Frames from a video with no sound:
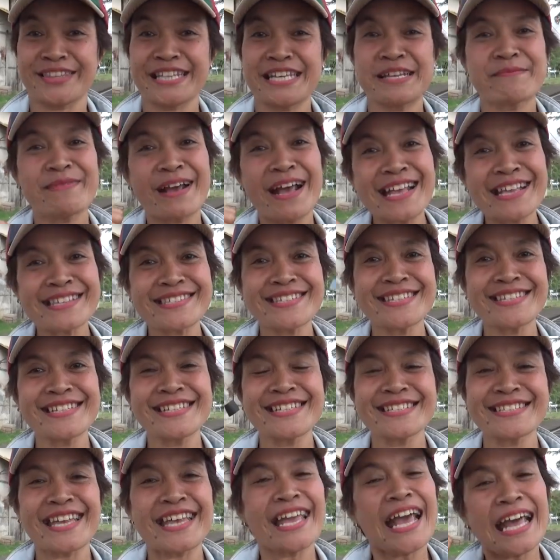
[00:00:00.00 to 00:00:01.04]
Terima
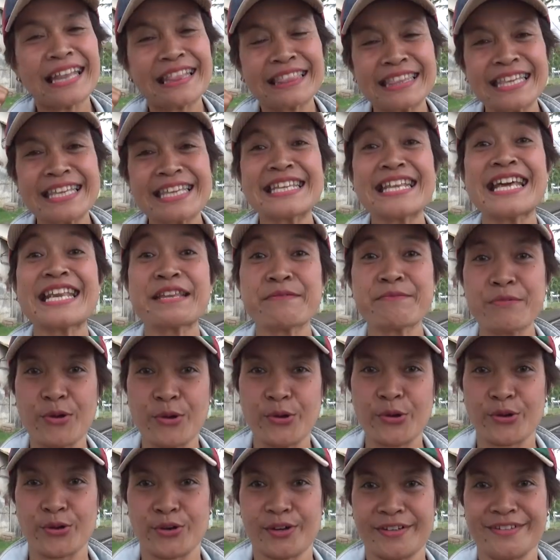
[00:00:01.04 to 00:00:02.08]
kasih, saya Ati dari
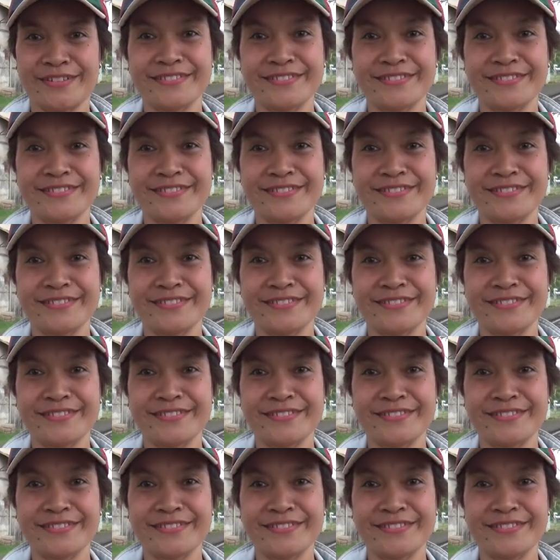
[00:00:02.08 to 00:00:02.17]
Bogor.